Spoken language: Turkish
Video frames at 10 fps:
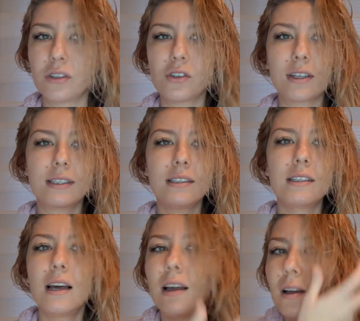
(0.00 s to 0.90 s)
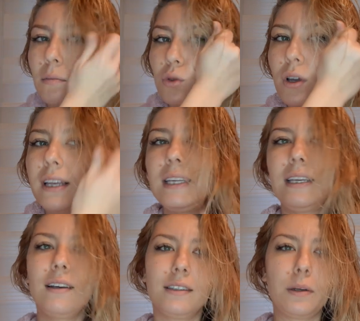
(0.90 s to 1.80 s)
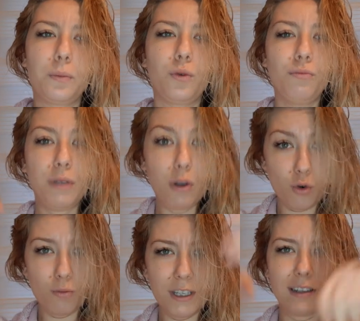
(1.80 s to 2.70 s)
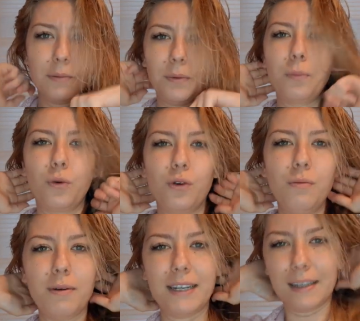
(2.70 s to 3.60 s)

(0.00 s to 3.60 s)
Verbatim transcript: alacaksınız. Bunu her iki yanda yapıyorum. Bir de önüme de alıp yapıyorum. Hemen